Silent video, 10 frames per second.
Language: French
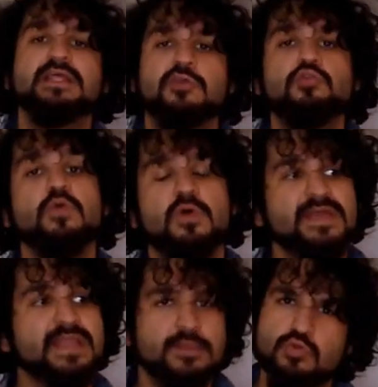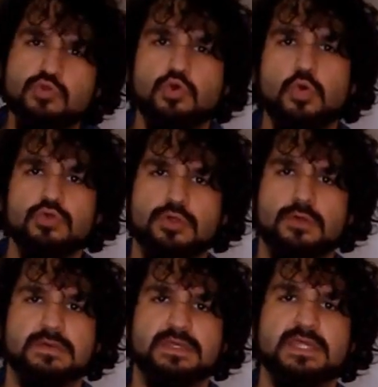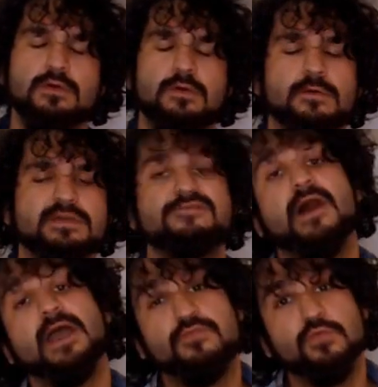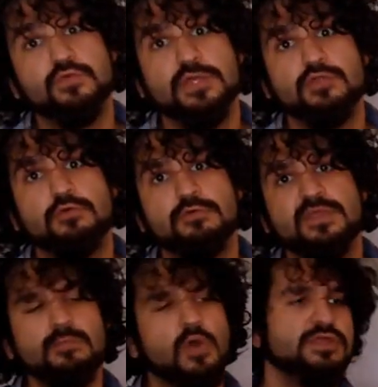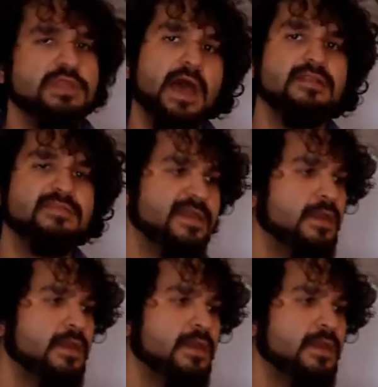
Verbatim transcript: Qui se trouve en fait être une jauge qui, euh, qui varie en fonction des jeux aussi, mais en général